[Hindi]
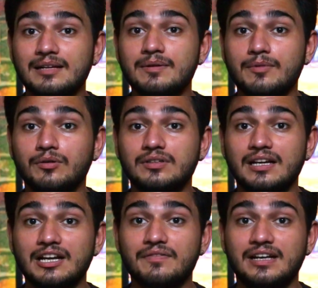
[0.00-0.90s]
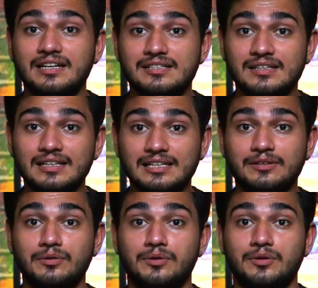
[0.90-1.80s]
पैनल में बहुत तरह के वेरिएशन
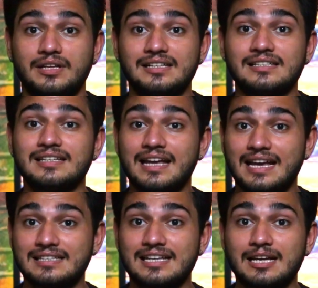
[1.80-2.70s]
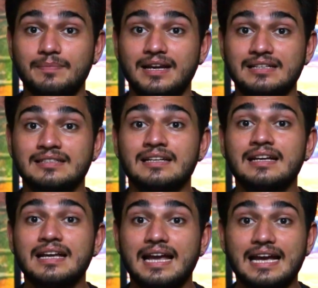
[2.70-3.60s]
इंक्लूड होते हैं जैसे एस आई पी एस
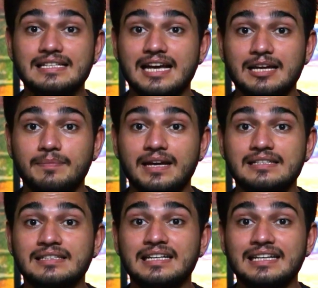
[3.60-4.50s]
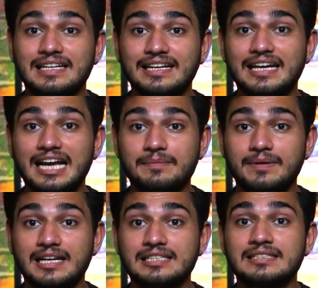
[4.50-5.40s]
एच आई पी एस ई आई
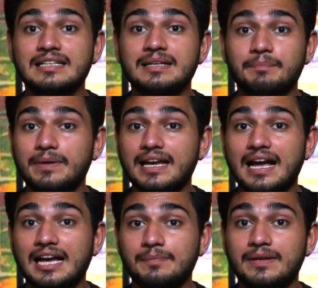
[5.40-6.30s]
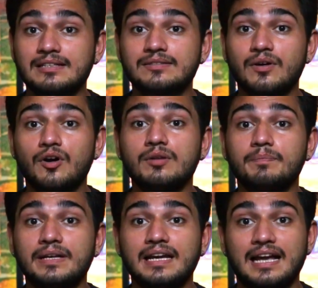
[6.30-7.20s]
पी एस पी आई पी एस और
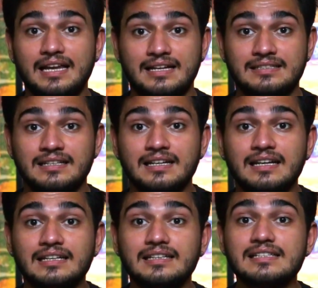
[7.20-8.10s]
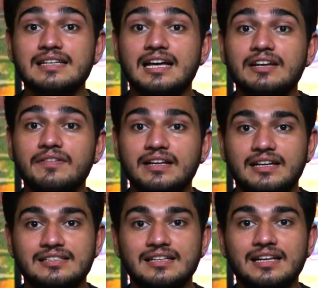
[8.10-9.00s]
पी एल एस ये सारे
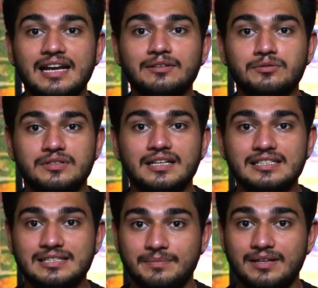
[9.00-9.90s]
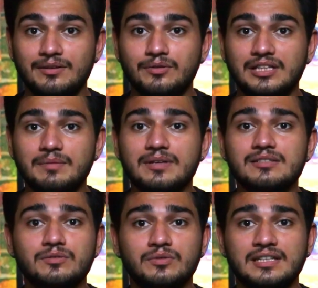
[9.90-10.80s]
वेरिएशन एक दूसरे के सिमिलर होते हैं
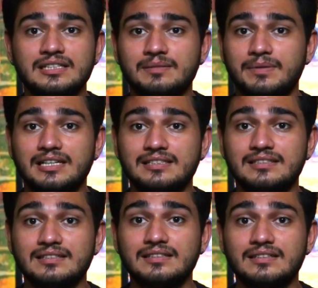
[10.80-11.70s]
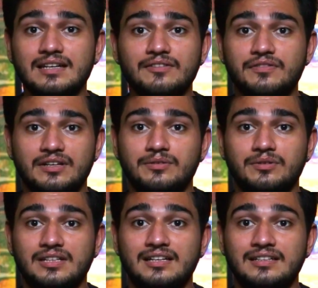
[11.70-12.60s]
बस 19 से 20 का फ़र्क
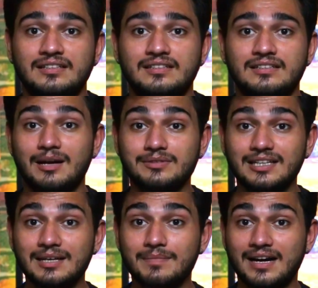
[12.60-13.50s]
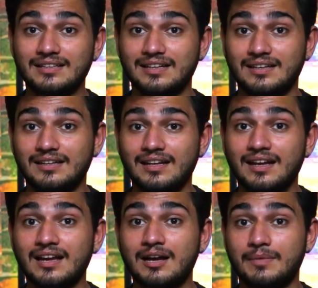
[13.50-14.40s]
होता है अब चलिए बात कर लेते
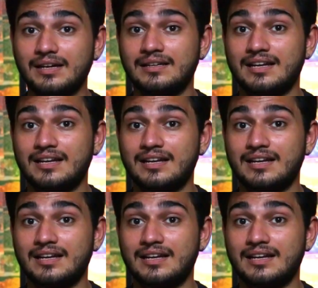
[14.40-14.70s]
हैं हमारे